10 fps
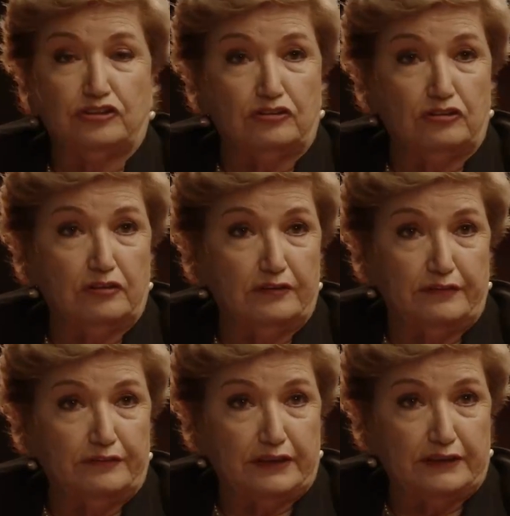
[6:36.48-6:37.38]
se no
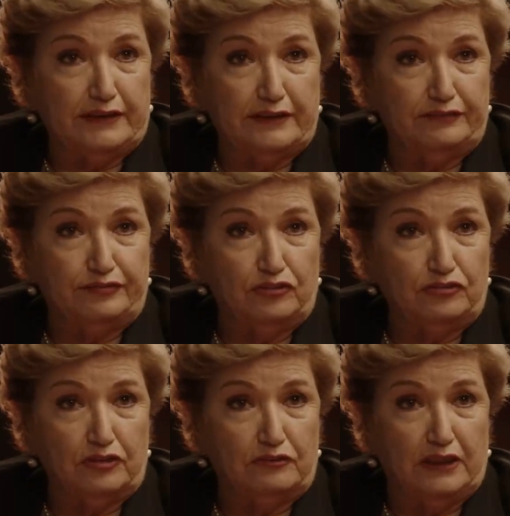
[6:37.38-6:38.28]
la verità di
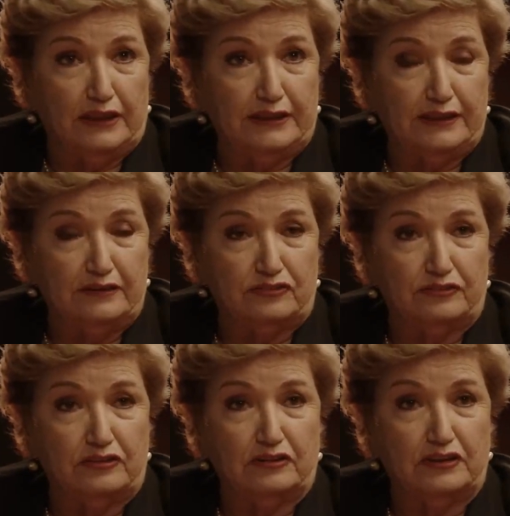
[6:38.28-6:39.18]
fondo è quella lì,
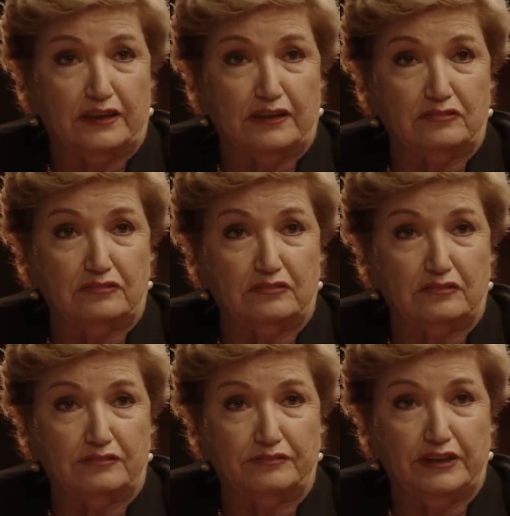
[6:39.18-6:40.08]
cioè, voglio dire, non,
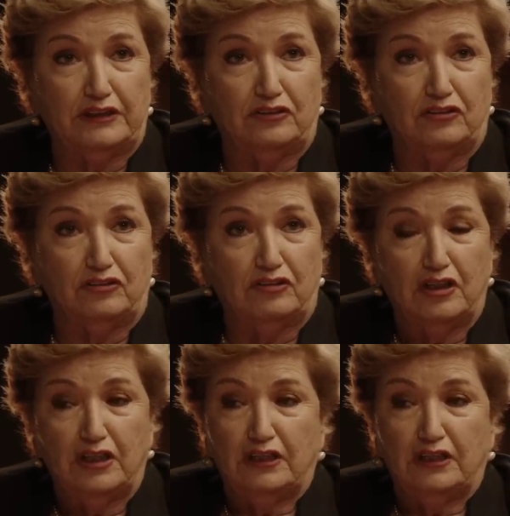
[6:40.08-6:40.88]
non vedo